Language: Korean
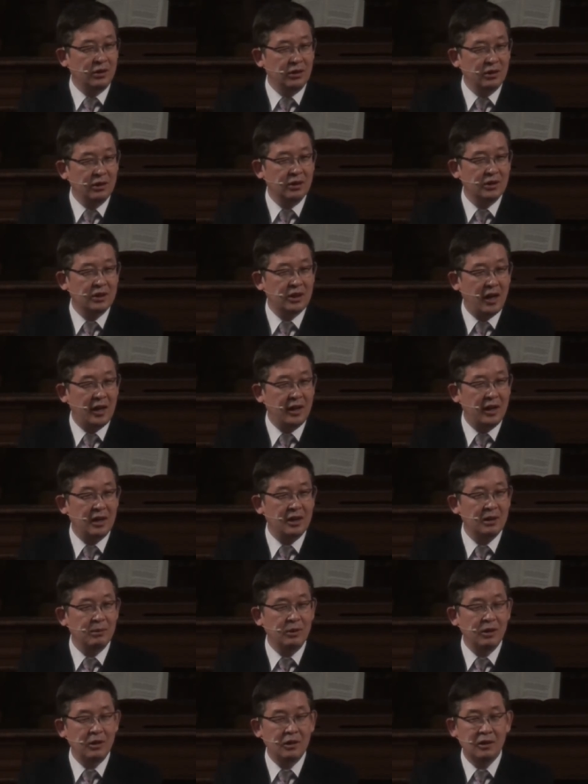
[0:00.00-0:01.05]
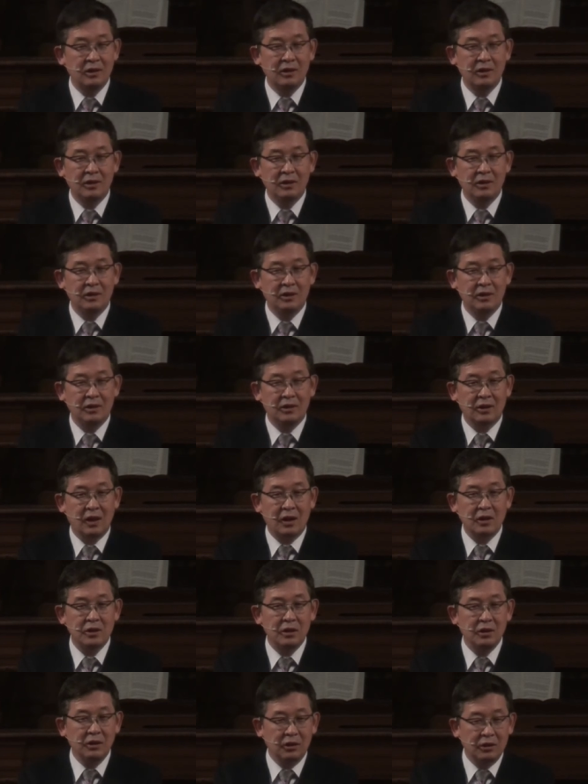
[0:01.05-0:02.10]
전능자 하나님을
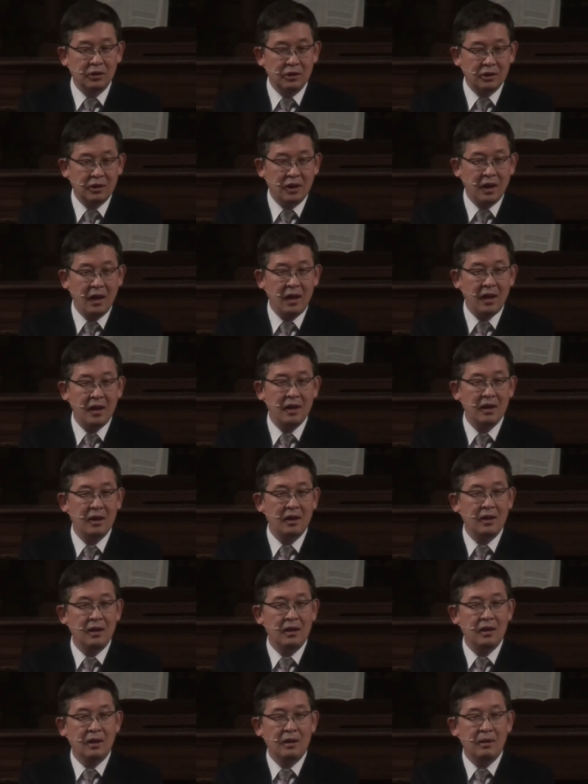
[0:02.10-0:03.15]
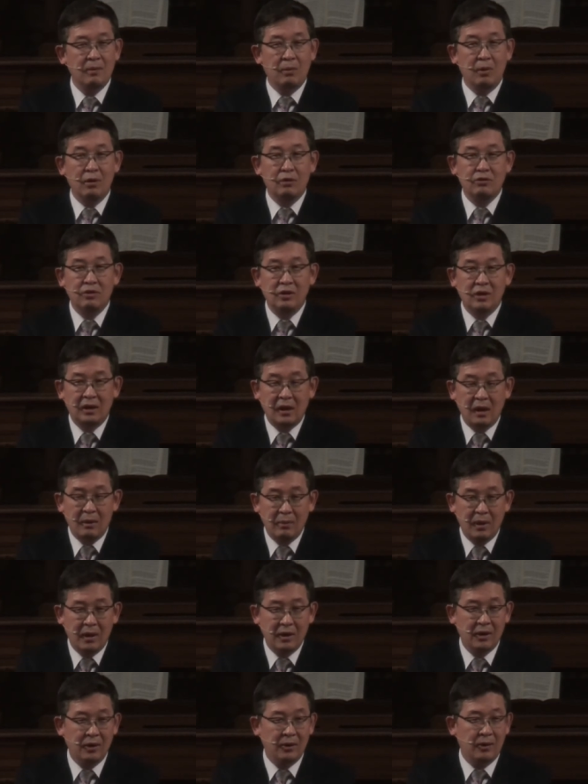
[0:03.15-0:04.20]
당신이 어떻게 볼 수
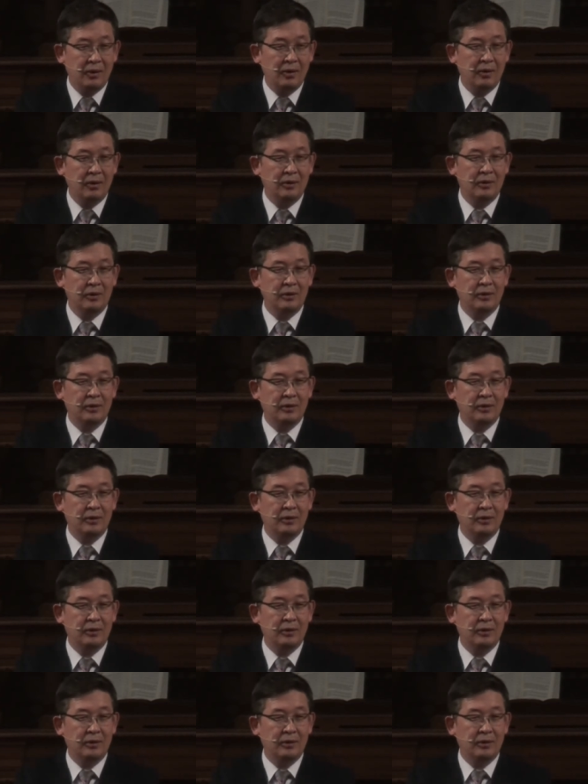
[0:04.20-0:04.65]
있단 말이요.